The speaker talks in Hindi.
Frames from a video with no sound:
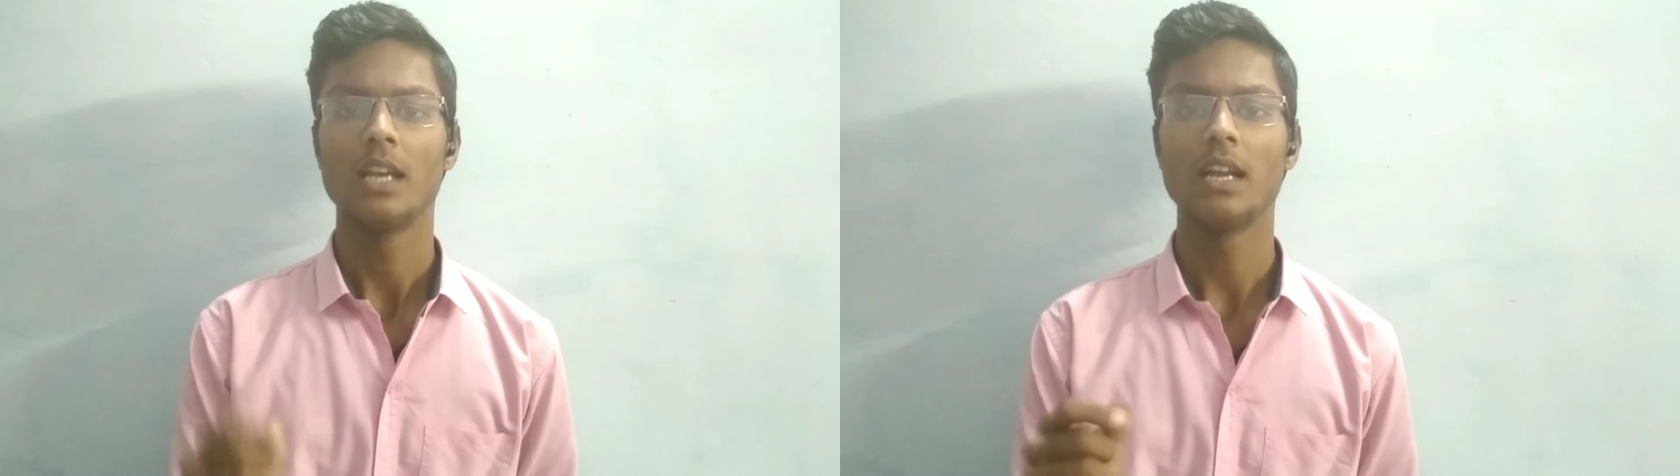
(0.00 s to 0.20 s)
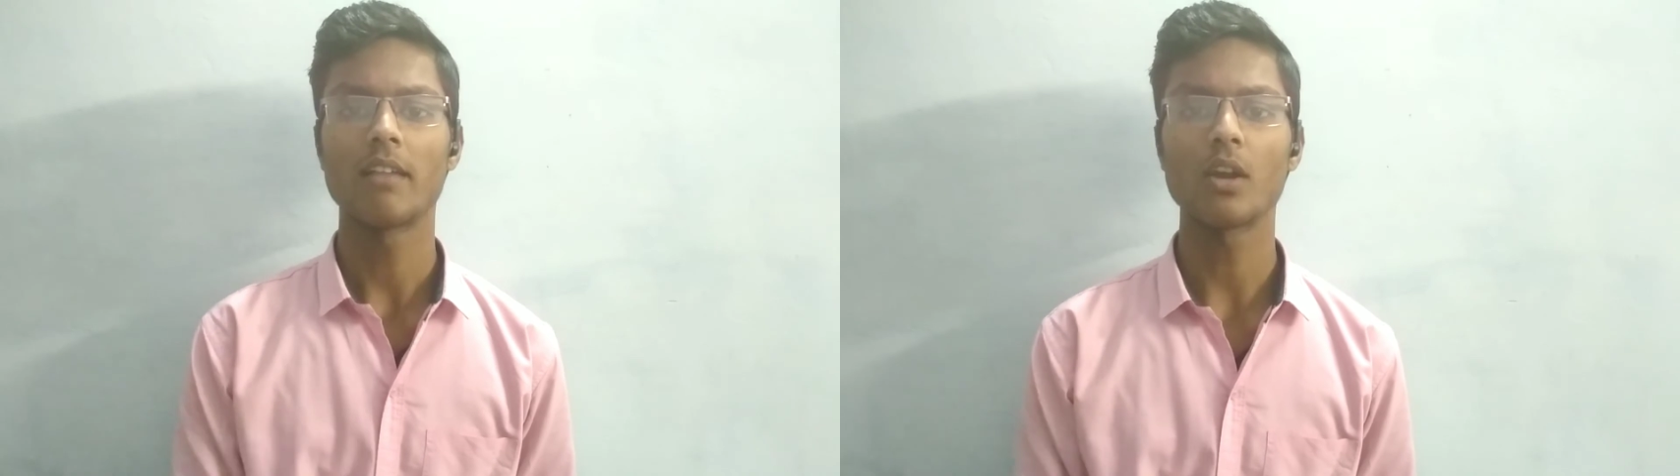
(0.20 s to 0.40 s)

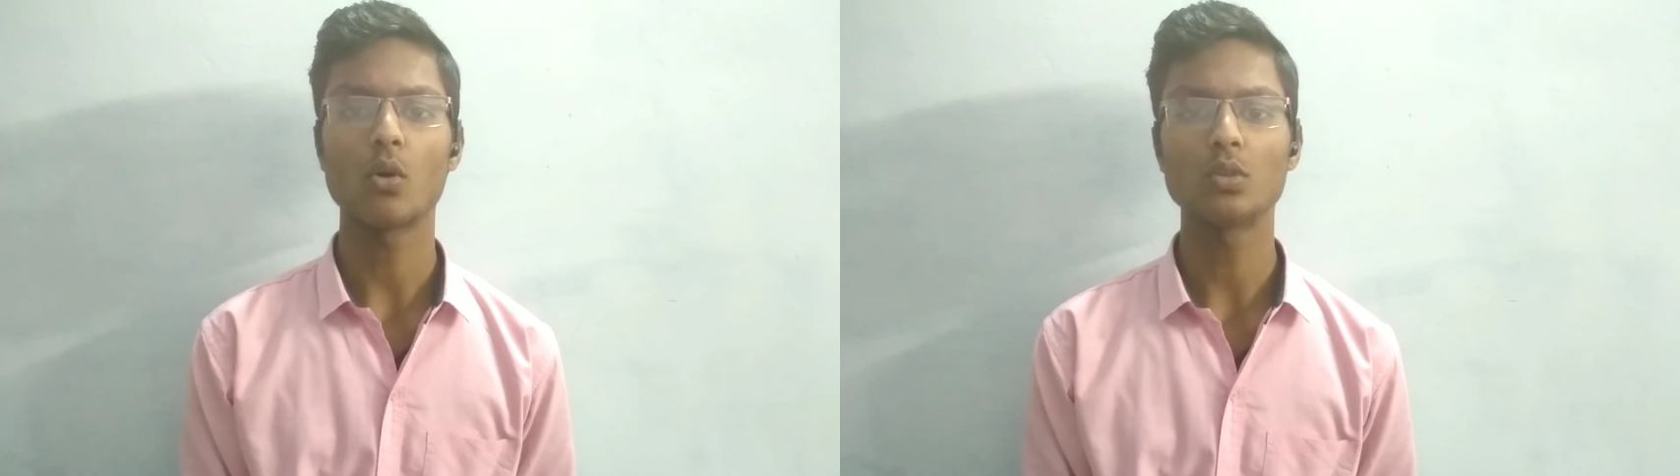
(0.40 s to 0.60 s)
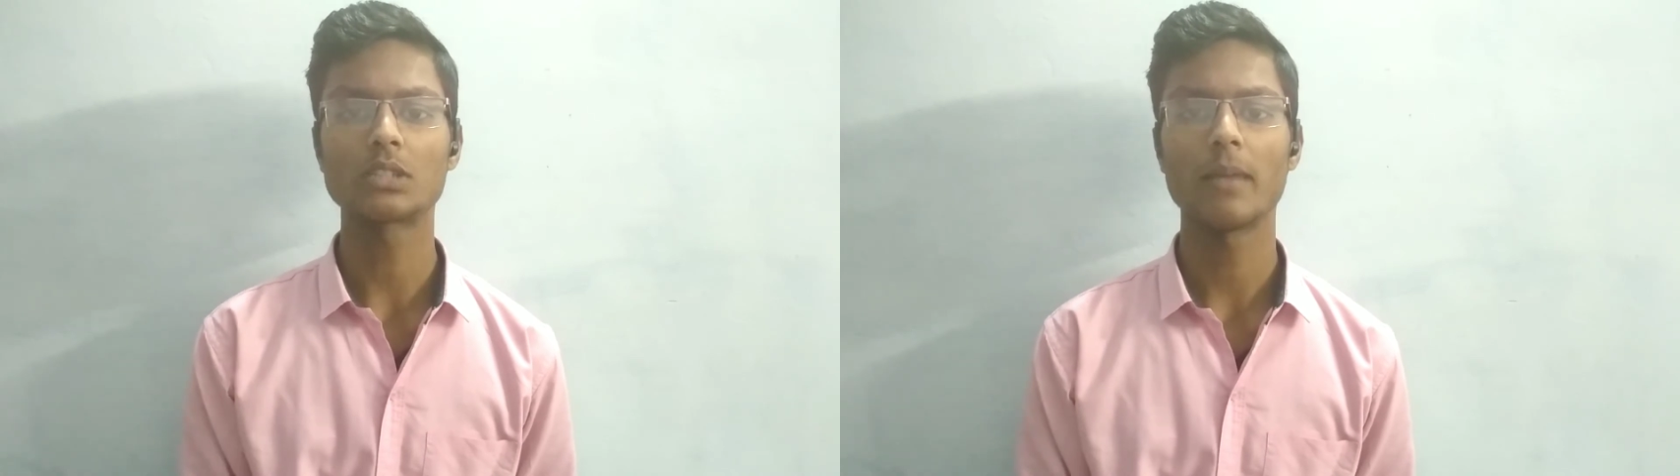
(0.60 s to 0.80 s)
ये
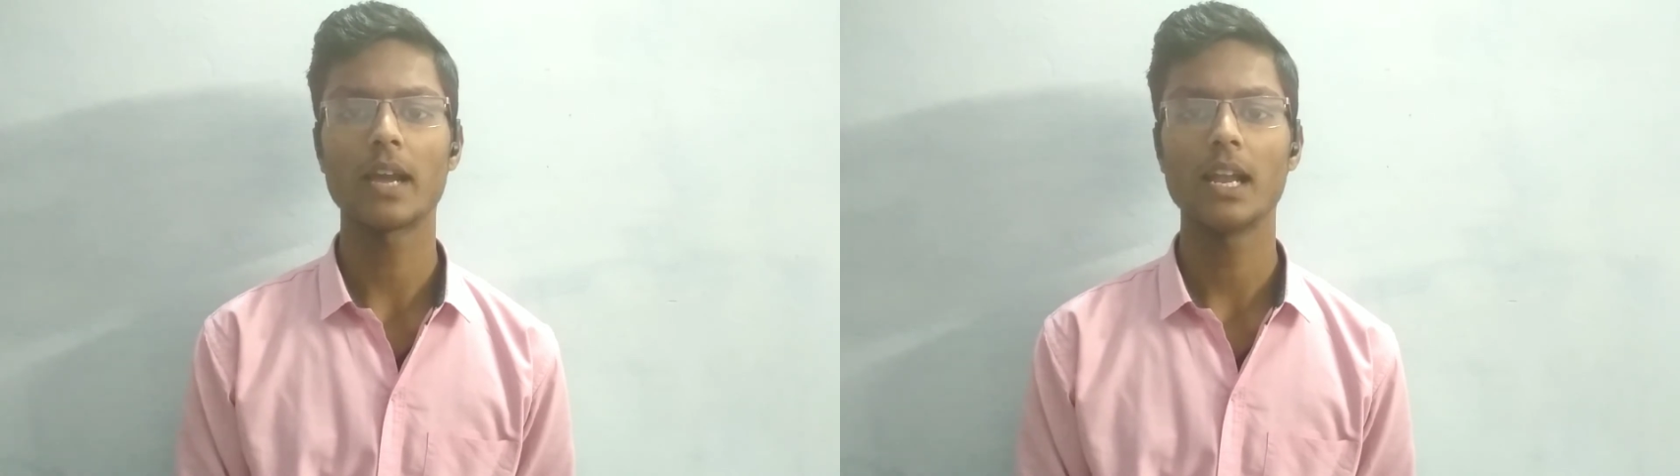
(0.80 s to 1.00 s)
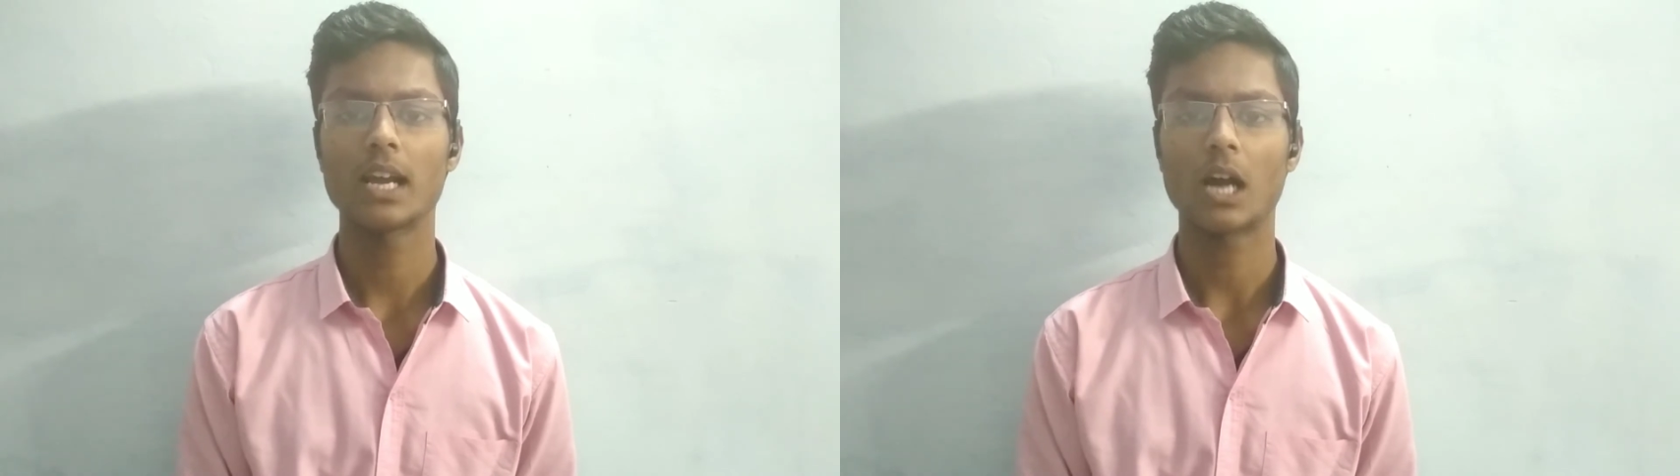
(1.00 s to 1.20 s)
ट्रिक उस समय
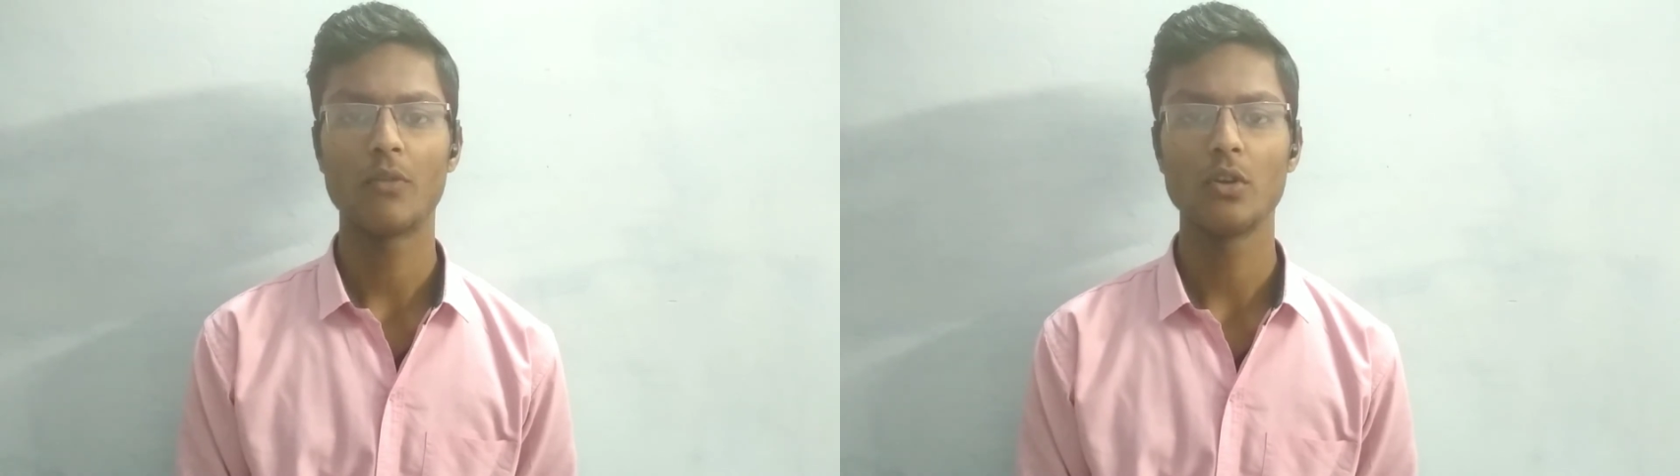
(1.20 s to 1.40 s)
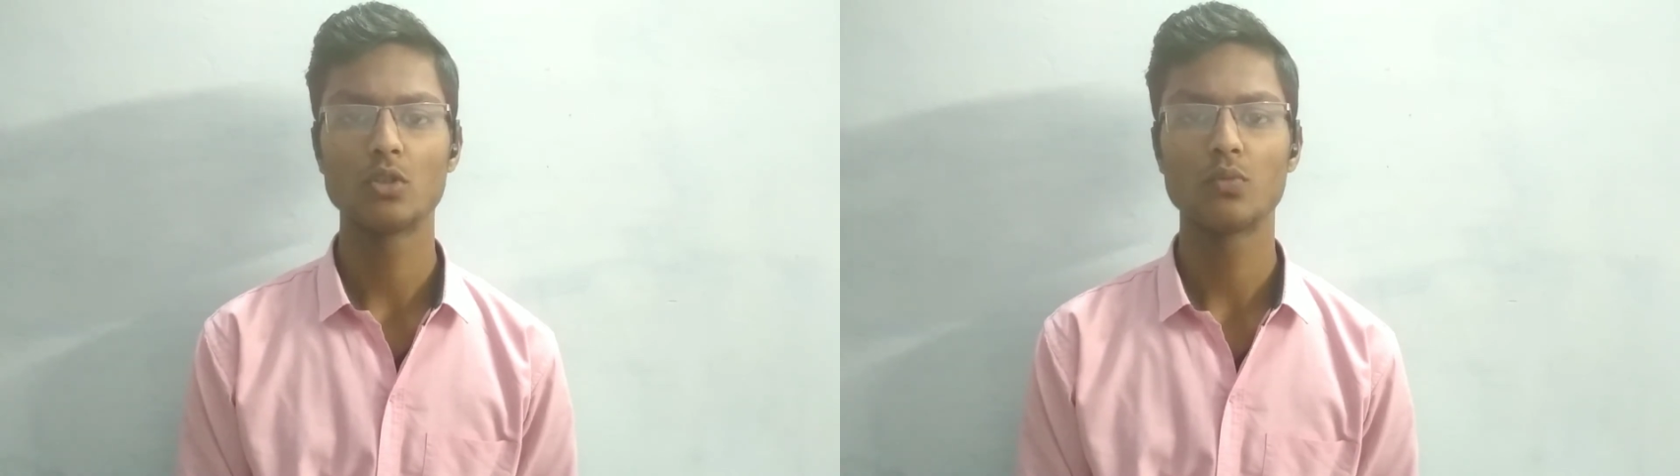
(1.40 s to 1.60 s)
के लिए
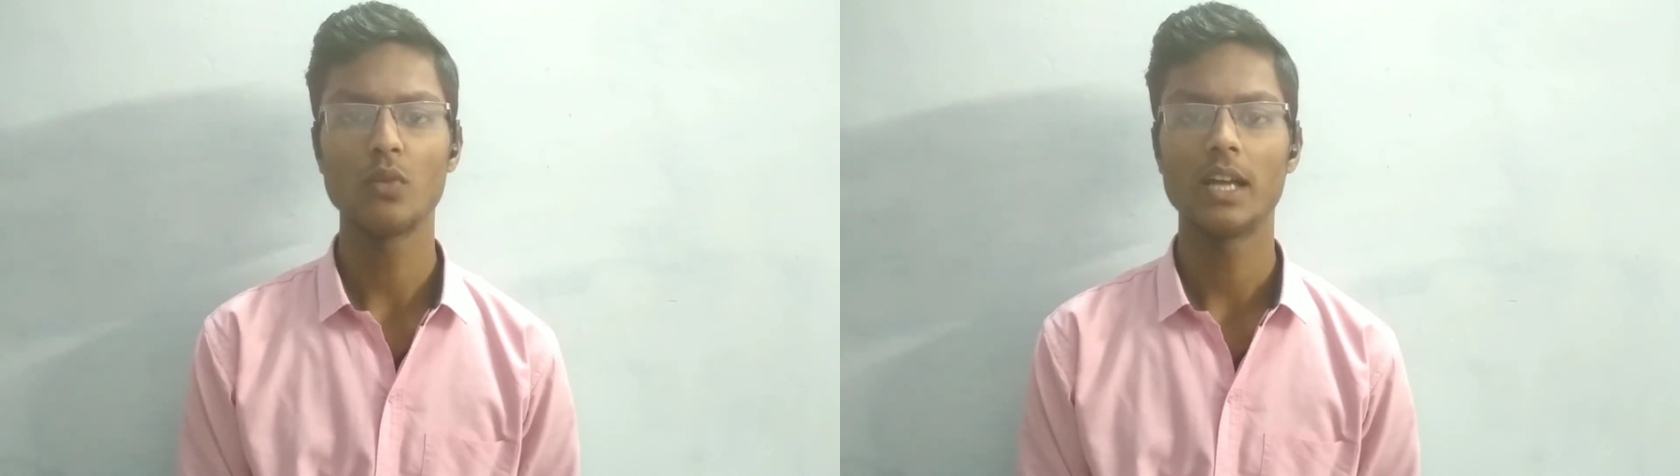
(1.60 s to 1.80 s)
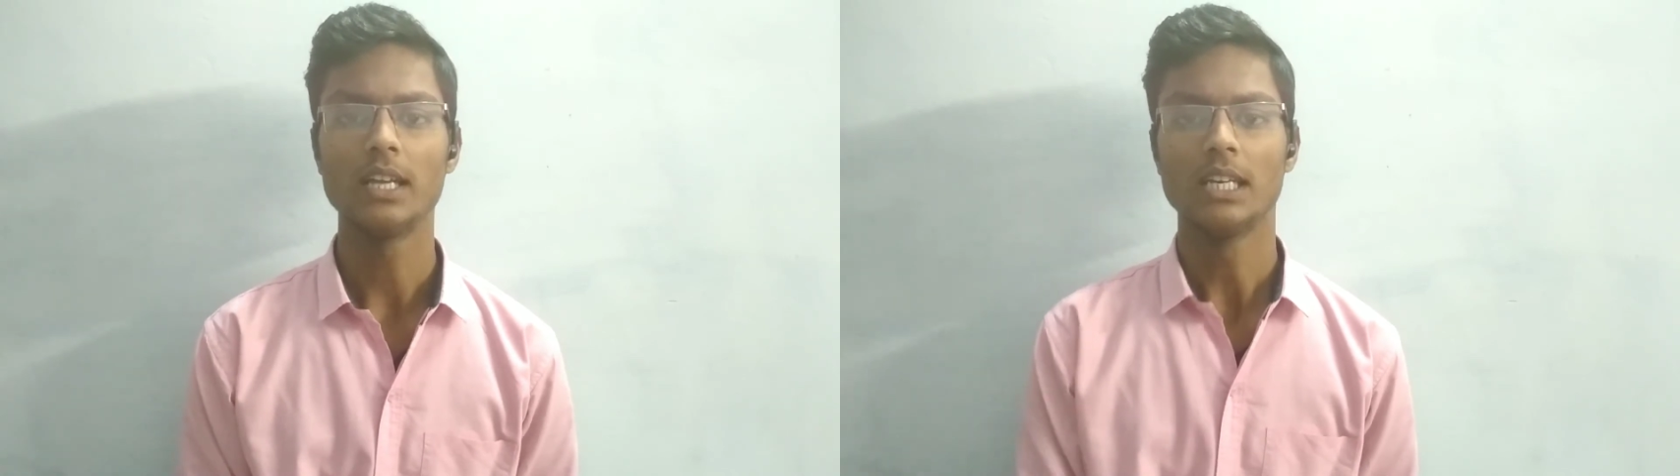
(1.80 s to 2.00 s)
काफी
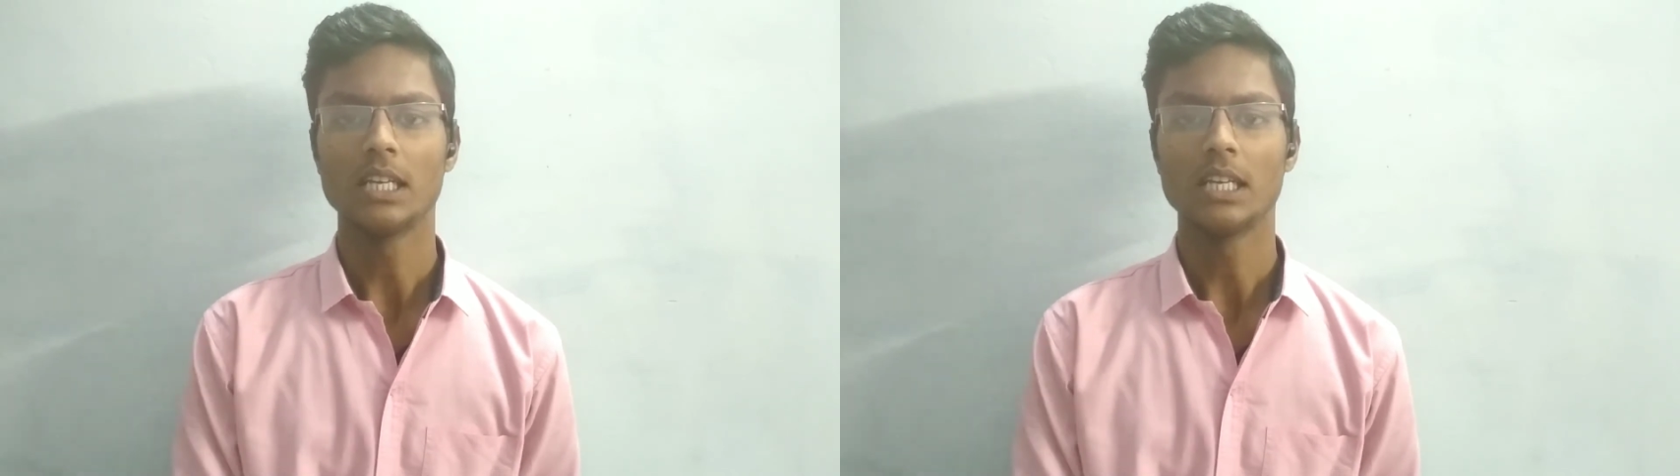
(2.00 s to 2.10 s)
यूजफुल है